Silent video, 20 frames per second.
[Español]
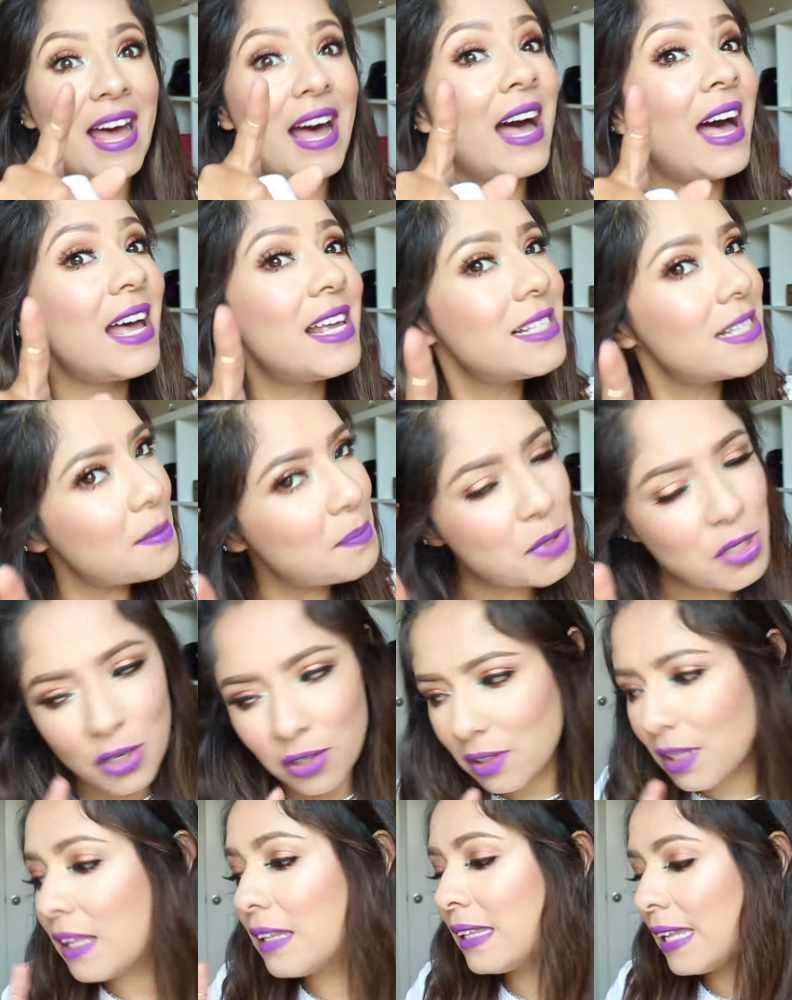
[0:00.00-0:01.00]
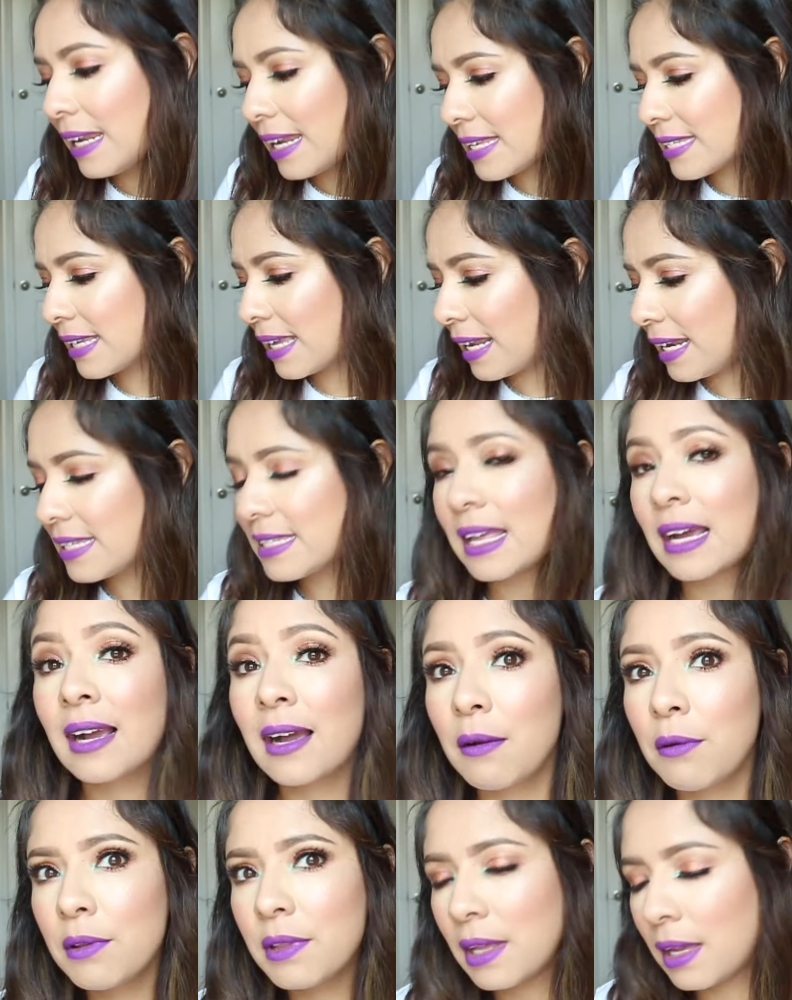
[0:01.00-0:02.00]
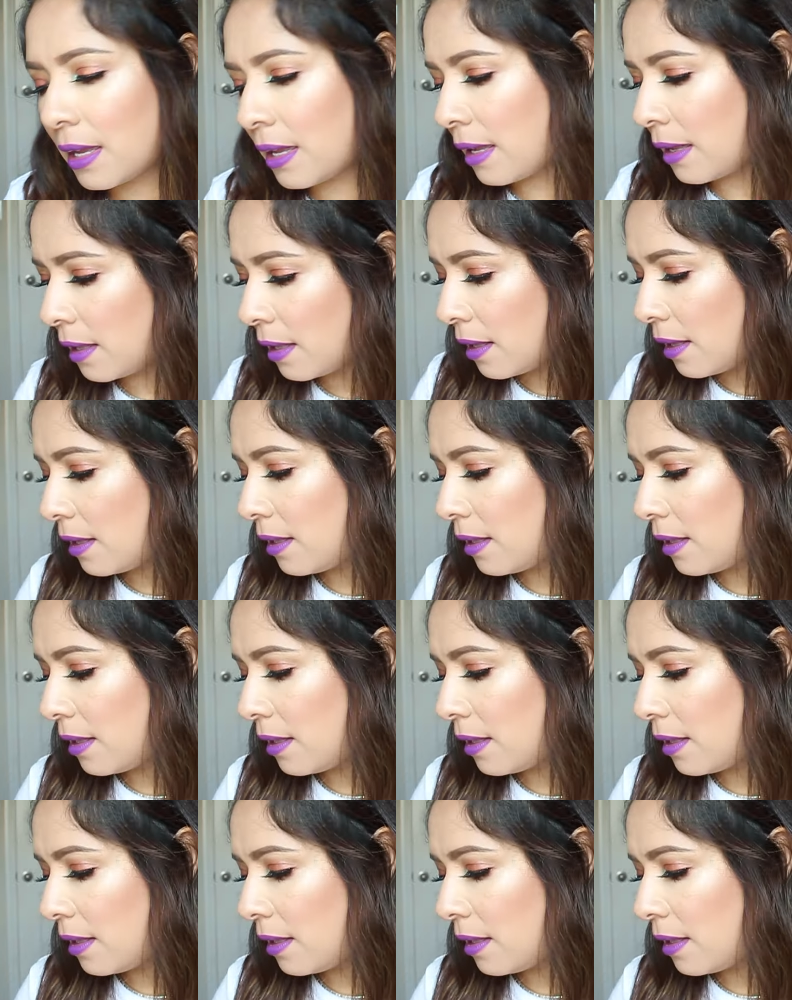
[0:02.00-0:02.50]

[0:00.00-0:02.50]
a excepción de las que les acabo de,